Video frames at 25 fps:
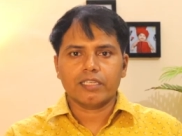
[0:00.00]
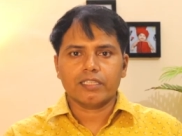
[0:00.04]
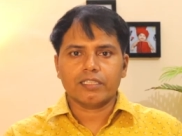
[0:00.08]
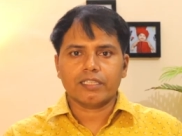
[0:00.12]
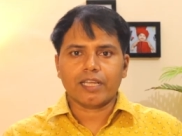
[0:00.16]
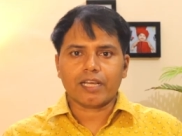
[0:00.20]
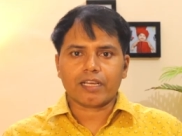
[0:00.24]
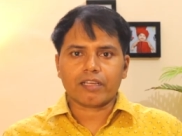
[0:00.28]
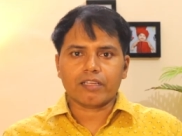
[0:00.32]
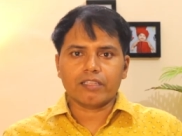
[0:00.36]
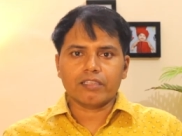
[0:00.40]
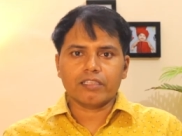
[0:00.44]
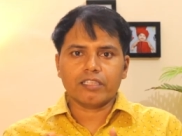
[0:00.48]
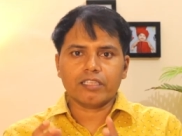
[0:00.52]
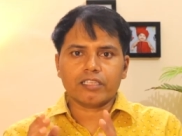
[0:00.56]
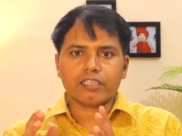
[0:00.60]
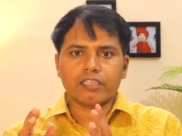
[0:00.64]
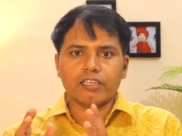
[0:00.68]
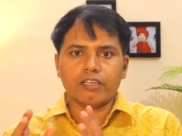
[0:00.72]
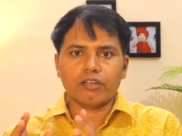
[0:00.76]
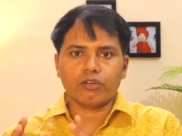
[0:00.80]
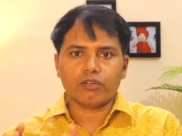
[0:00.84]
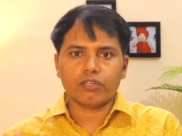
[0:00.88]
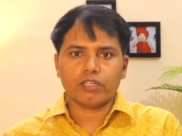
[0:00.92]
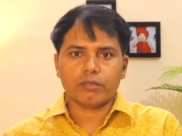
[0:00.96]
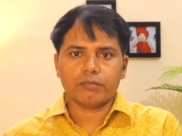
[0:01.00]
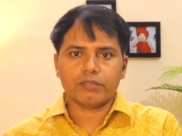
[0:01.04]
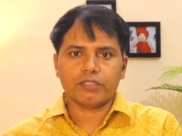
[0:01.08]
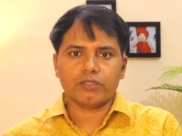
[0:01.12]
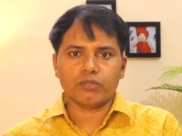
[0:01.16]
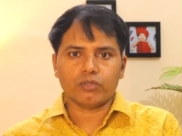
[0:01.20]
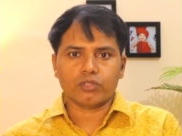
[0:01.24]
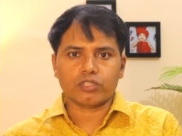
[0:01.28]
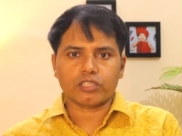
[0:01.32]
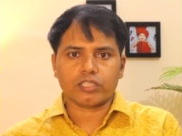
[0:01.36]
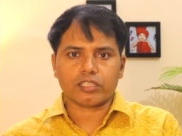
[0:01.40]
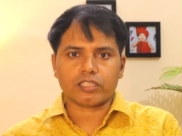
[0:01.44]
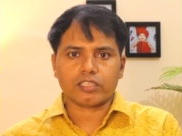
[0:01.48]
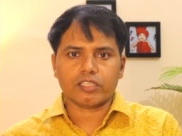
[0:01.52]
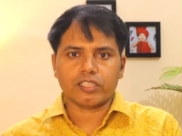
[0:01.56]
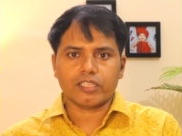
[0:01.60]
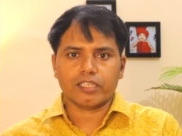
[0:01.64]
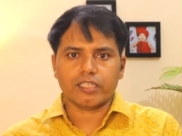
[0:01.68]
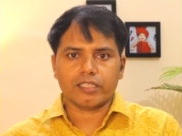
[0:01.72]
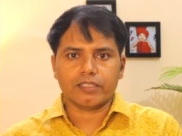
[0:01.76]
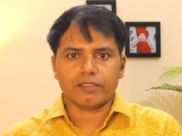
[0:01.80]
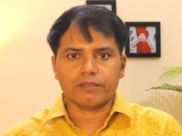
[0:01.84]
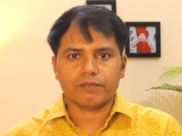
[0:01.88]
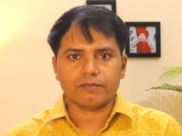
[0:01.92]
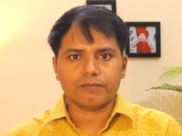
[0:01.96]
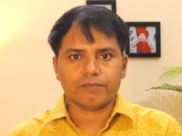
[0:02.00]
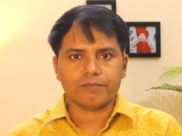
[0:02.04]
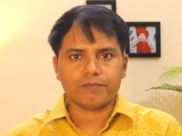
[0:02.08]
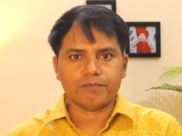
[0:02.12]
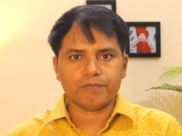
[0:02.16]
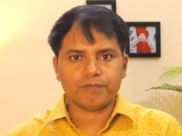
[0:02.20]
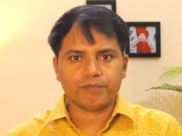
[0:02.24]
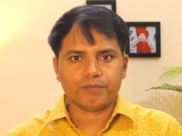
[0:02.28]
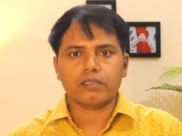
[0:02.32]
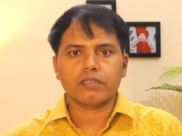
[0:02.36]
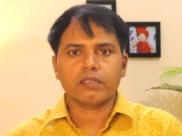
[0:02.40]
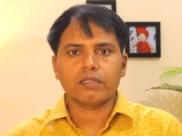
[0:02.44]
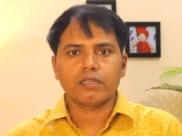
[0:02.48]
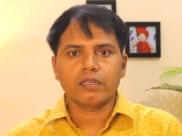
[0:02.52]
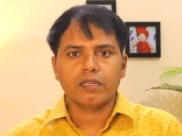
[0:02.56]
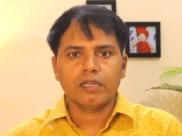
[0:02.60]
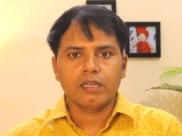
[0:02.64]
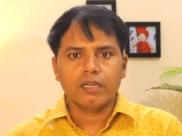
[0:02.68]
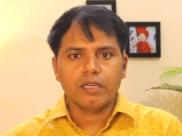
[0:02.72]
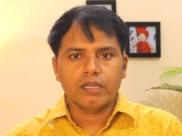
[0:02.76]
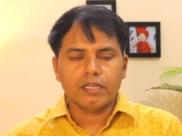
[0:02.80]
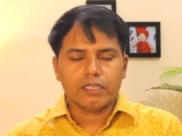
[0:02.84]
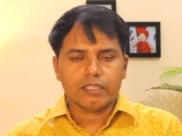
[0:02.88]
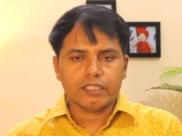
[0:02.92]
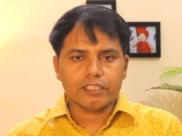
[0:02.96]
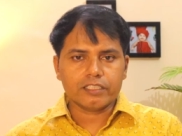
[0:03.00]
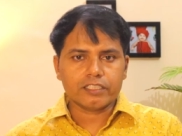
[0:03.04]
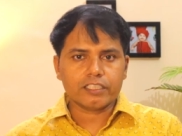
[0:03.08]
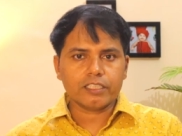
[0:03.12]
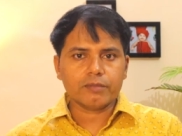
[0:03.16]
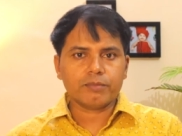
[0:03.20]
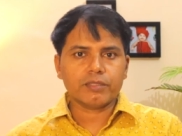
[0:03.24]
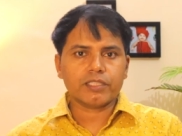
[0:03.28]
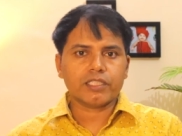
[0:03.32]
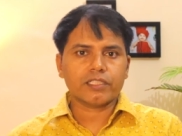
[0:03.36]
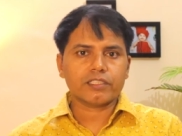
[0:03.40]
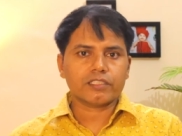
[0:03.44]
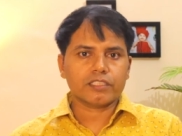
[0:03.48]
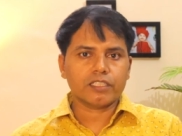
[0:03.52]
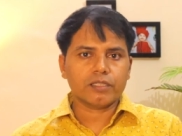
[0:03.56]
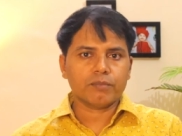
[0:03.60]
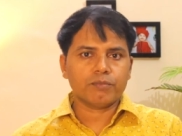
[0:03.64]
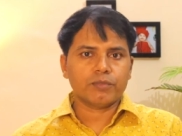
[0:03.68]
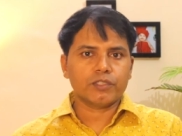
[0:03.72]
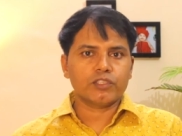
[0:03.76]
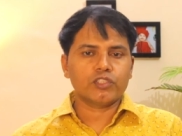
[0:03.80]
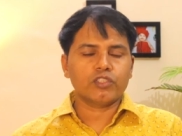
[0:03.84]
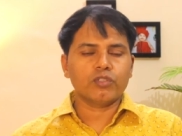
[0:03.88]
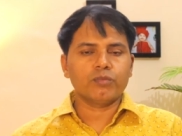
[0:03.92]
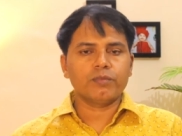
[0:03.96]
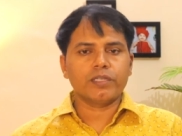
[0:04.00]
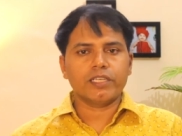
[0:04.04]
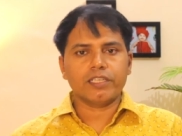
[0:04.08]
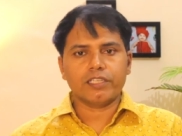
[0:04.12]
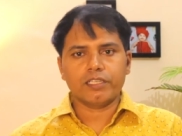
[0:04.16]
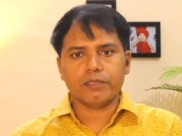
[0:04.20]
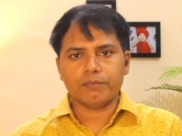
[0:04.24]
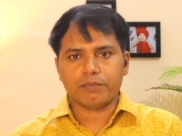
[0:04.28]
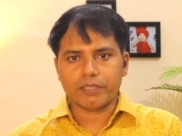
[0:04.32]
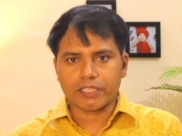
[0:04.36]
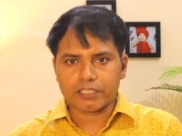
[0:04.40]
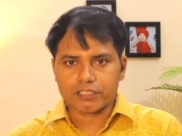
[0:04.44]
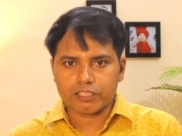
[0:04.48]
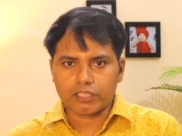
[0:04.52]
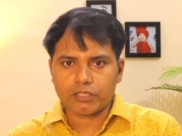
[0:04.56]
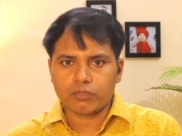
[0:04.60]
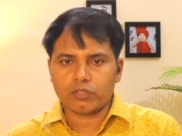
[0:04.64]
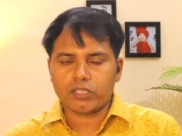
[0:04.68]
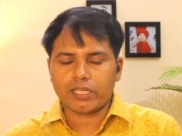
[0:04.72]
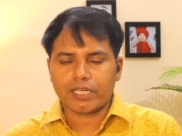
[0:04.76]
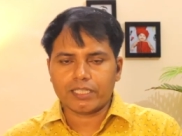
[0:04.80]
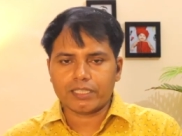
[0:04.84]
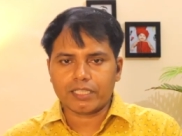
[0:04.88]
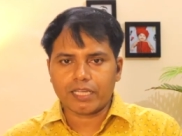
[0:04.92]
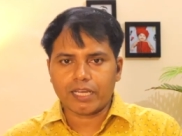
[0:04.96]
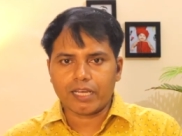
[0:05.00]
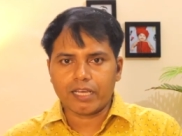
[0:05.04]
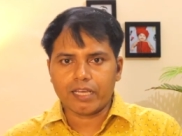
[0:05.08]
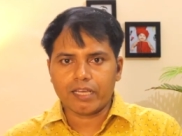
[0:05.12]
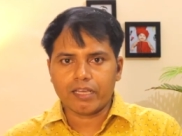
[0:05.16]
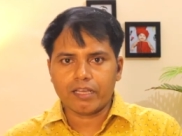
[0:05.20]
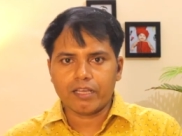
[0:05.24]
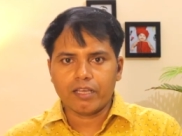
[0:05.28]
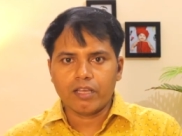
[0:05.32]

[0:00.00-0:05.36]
या गंदे खिलौने भी हो सकते हैं इसकी वजह से बच्चों में इन्फेक्शन हो जाता है